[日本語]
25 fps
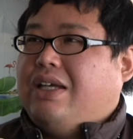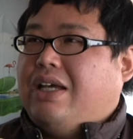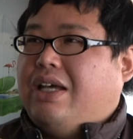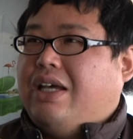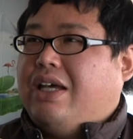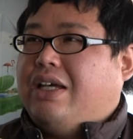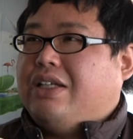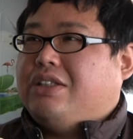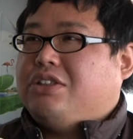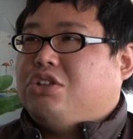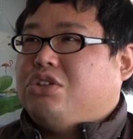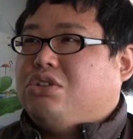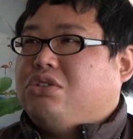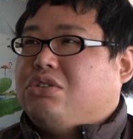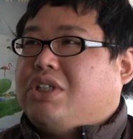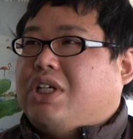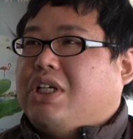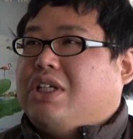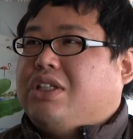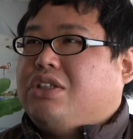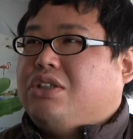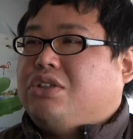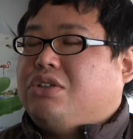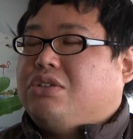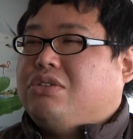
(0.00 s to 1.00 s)
え自由
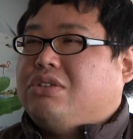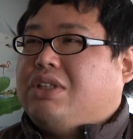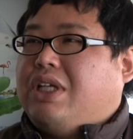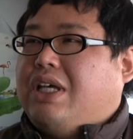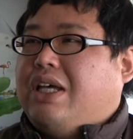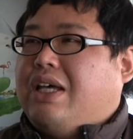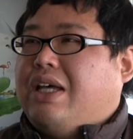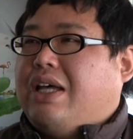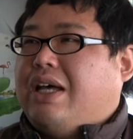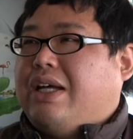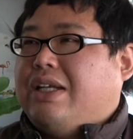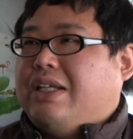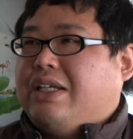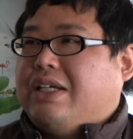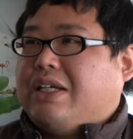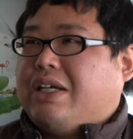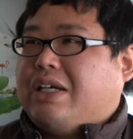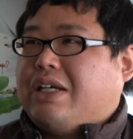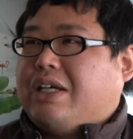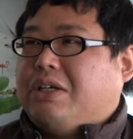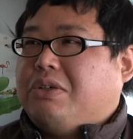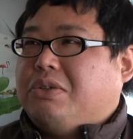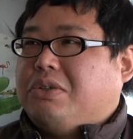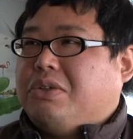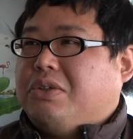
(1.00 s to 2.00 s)
研究で有明
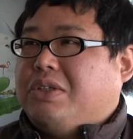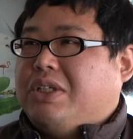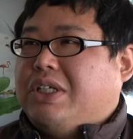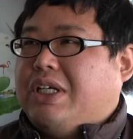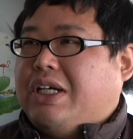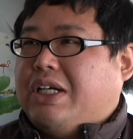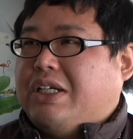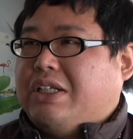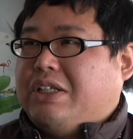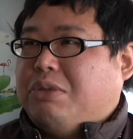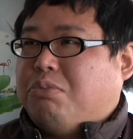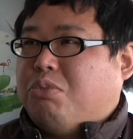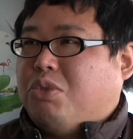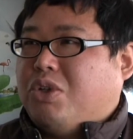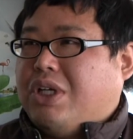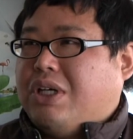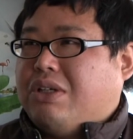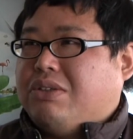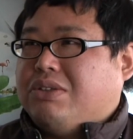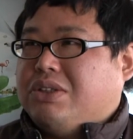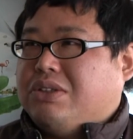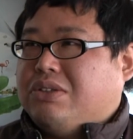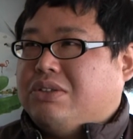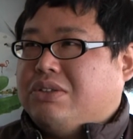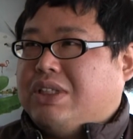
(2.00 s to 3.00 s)
海を取り上げても
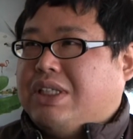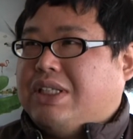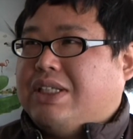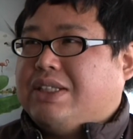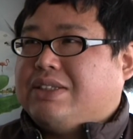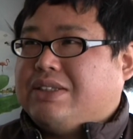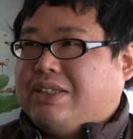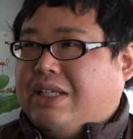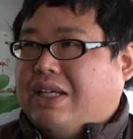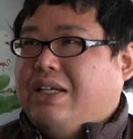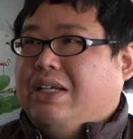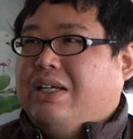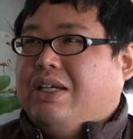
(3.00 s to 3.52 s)
らうようなですね